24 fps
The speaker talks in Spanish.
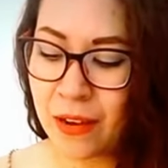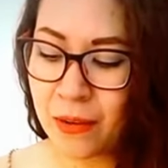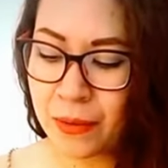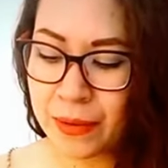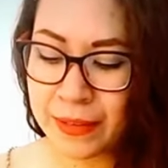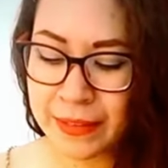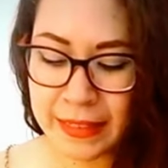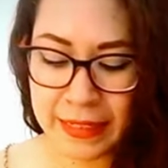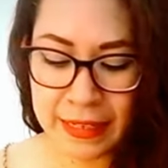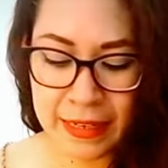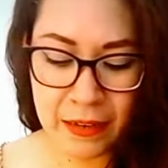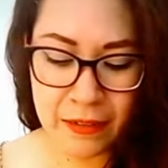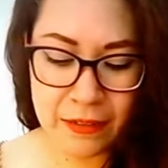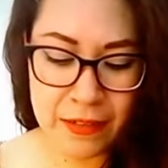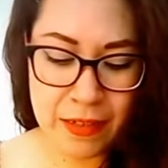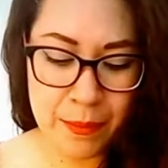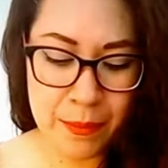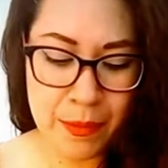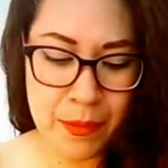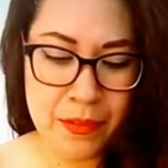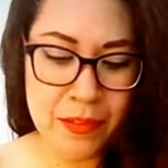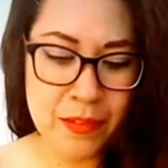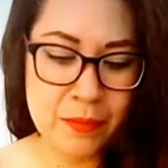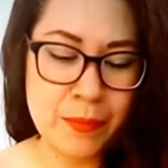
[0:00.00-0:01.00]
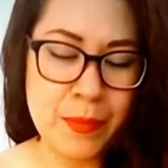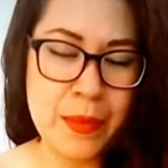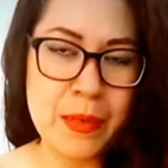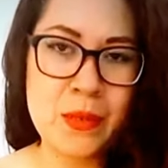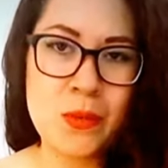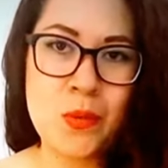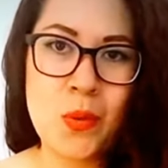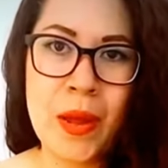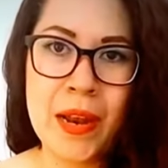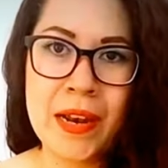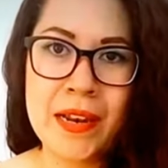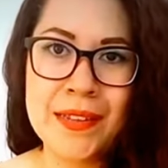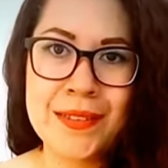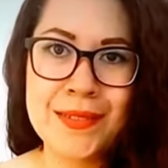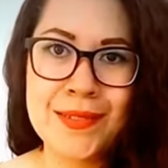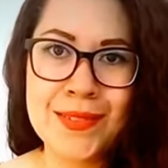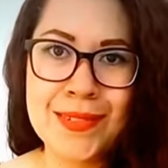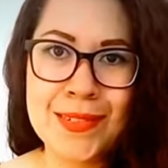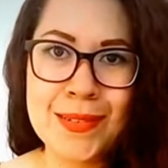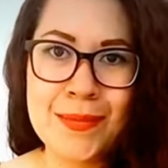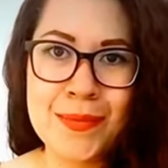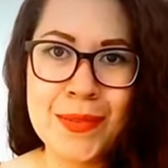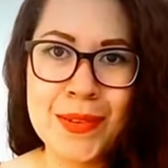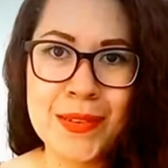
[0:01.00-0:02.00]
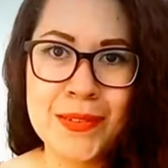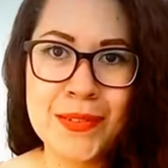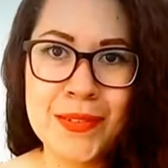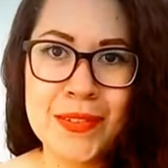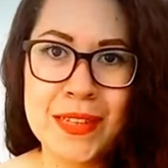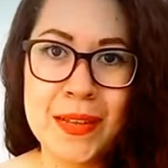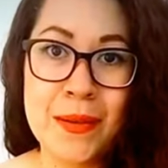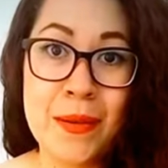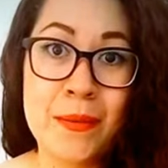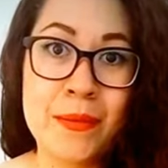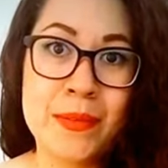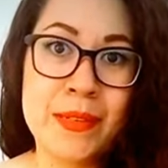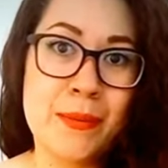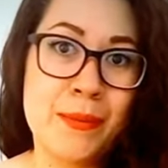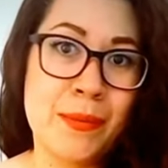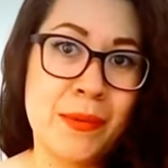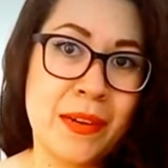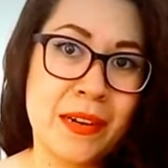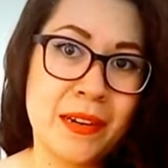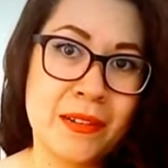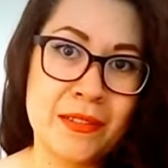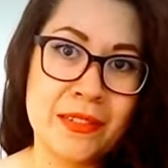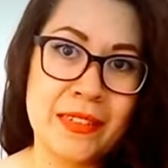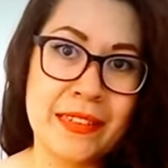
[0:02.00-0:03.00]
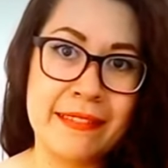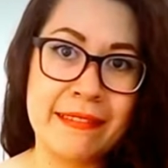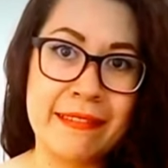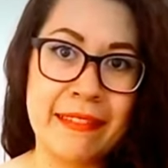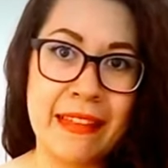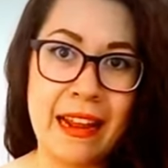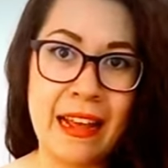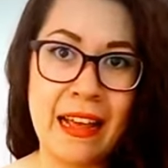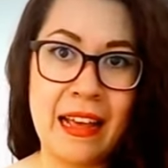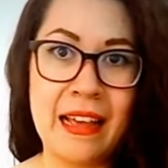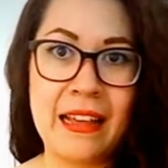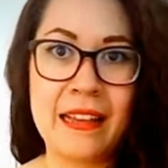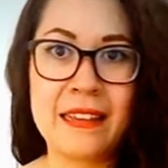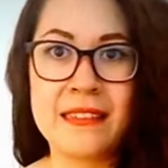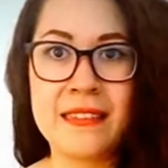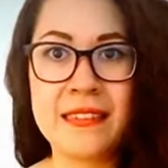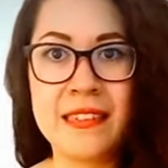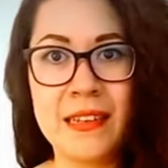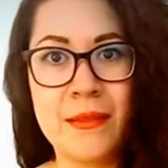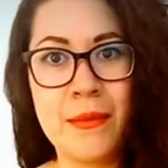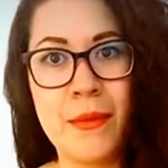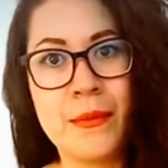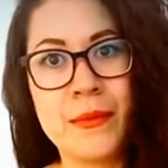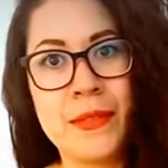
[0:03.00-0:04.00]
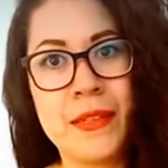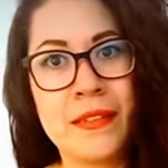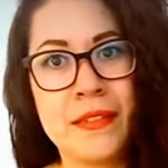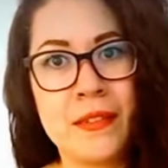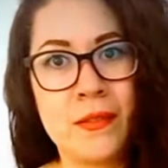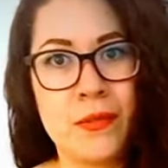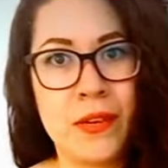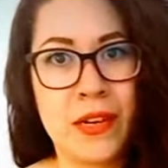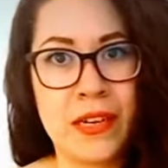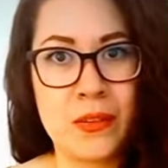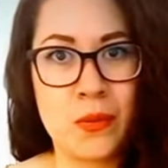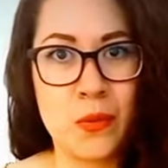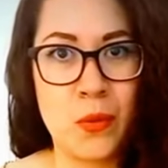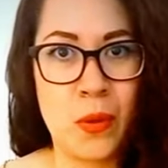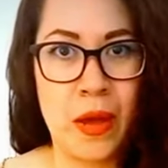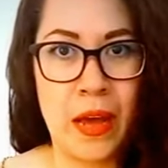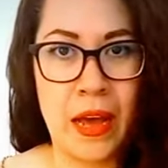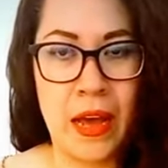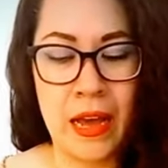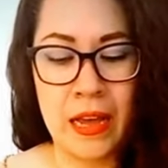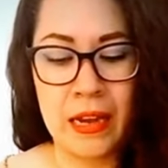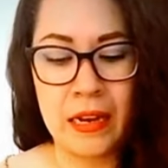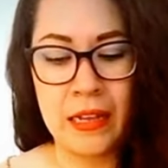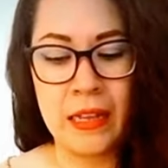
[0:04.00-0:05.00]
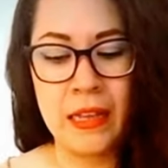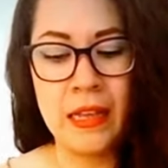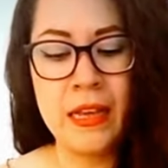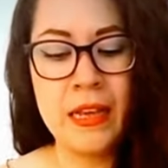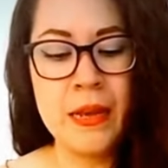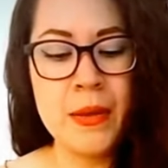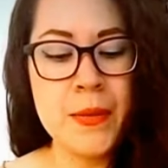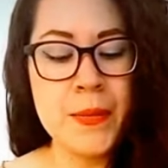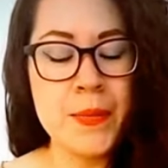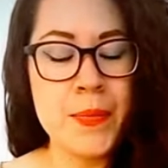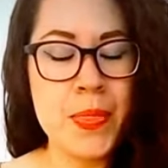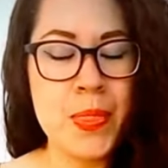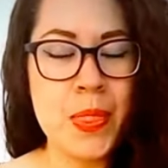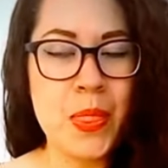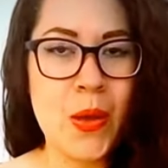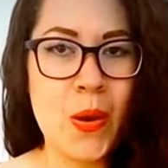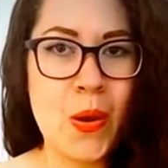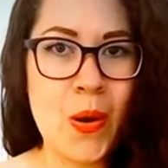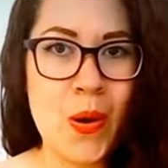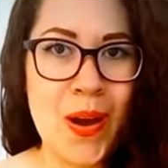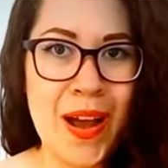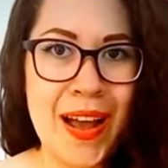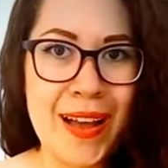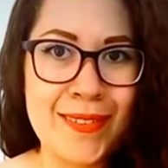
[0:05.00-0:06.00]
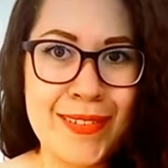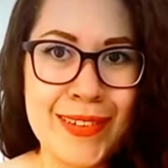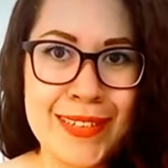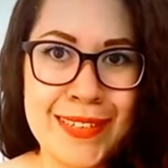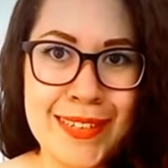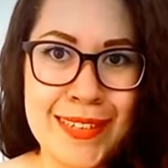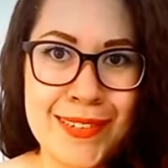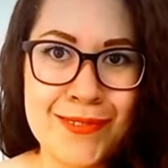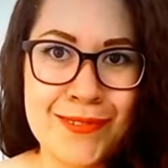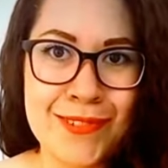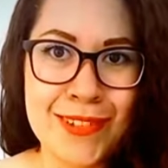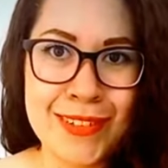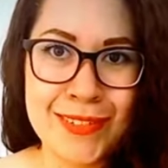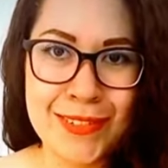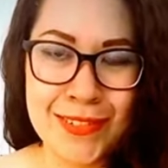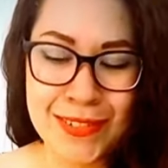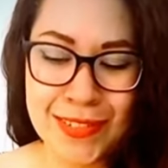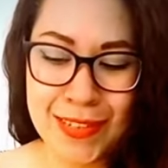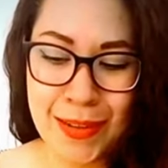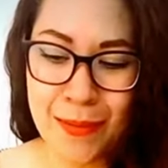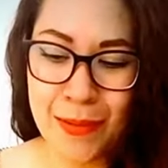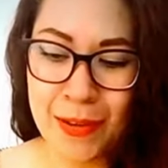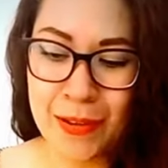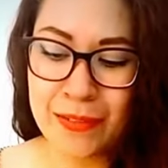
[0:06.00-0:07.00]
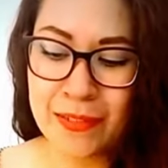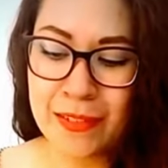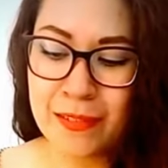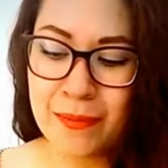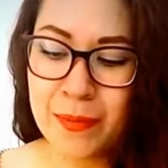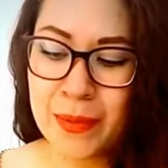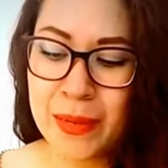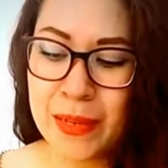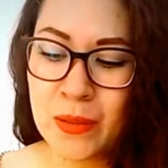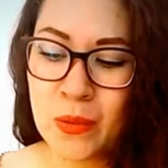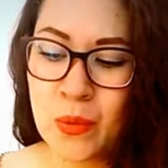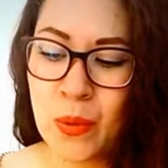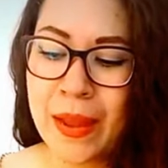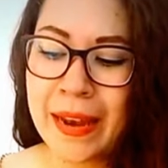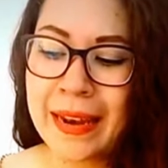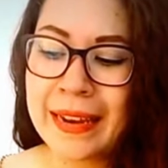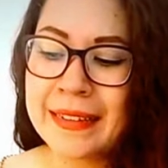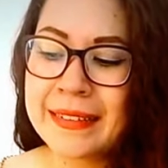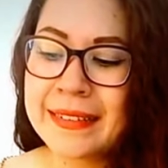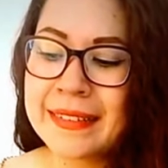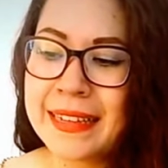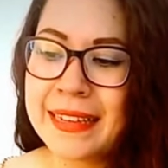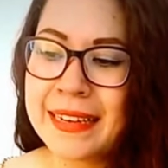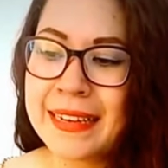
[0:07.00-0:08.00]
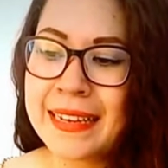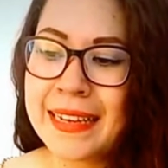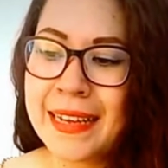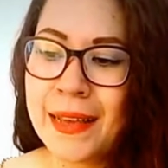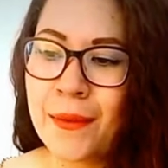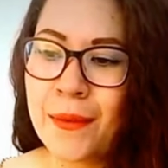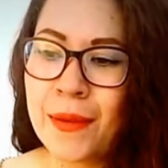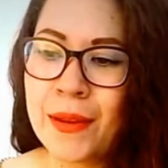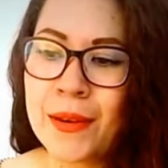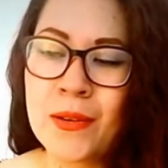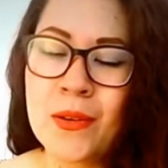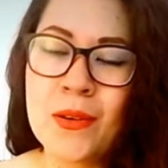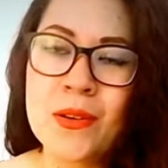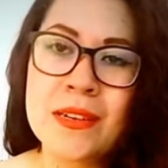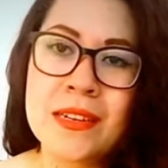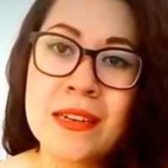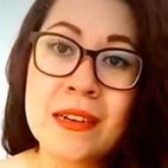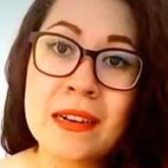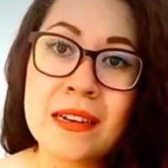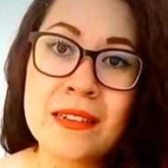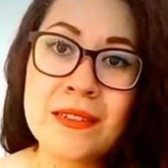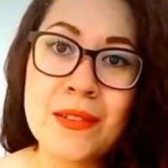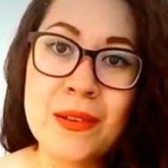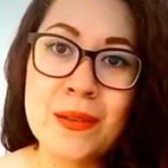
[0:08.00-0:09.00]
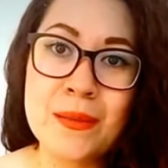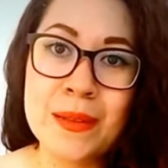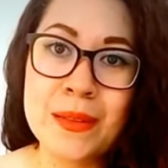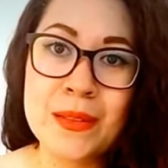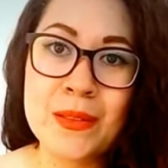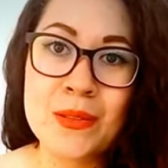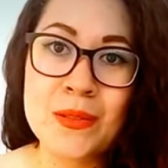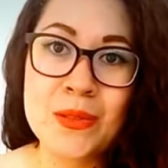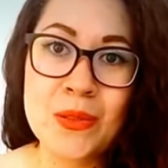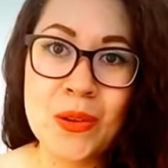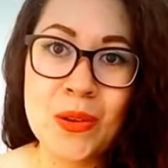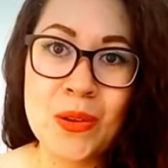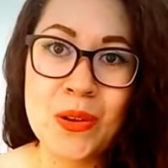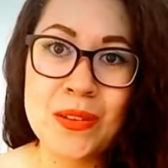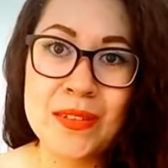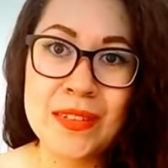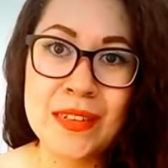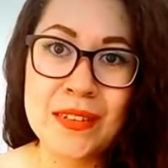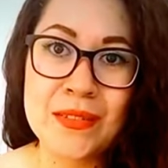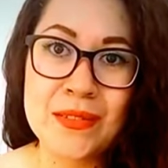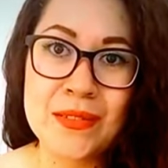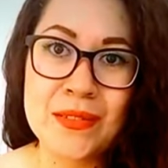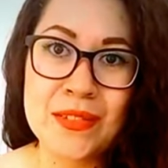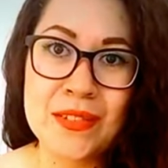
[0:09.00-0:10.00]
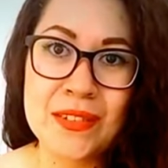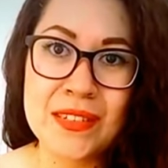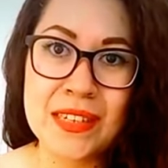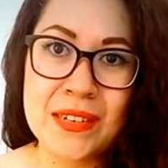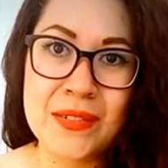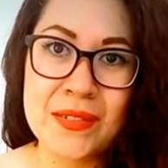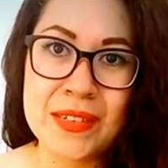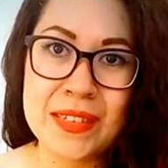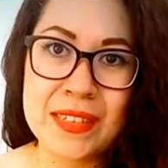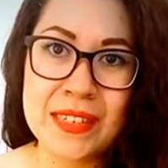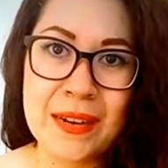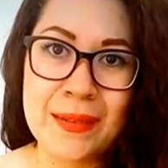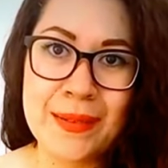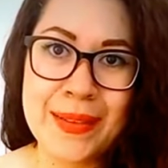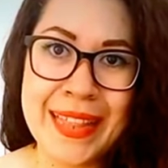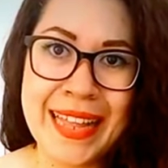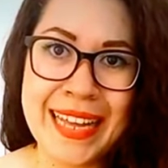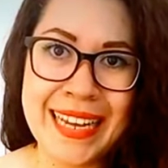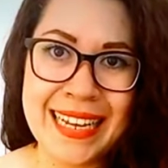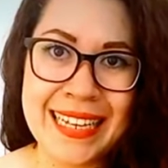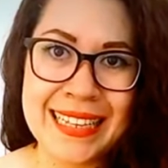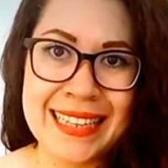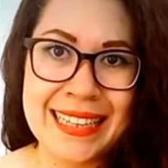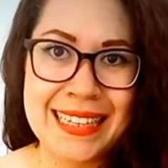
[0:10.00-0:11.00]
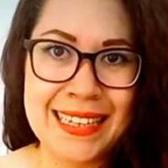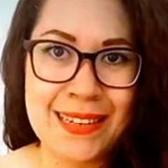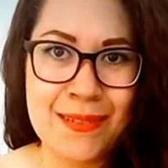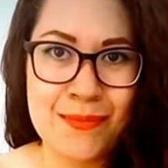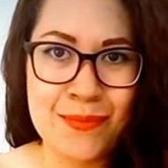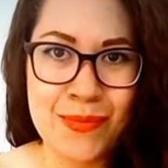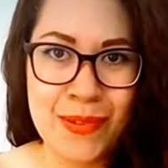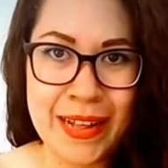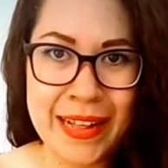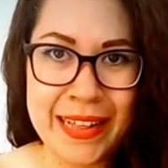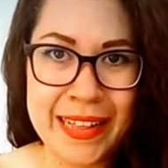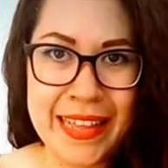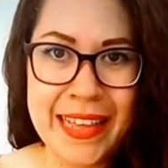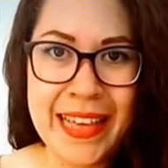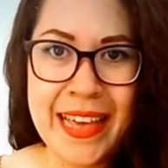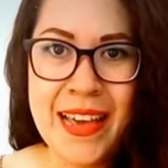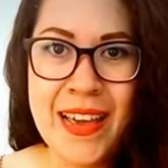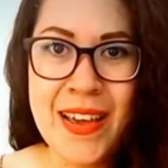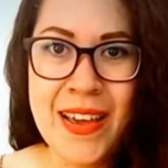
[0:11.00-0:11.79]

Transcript: Acuérdense que los llamados espirituales no siempre son de vamos a ponernos en trance y vamos a hacer un ritual y no, a veces nuestros llamados espirituales tienen que ver con ir resolviendo todos los asuntos de nuestra vida que tenían por ahí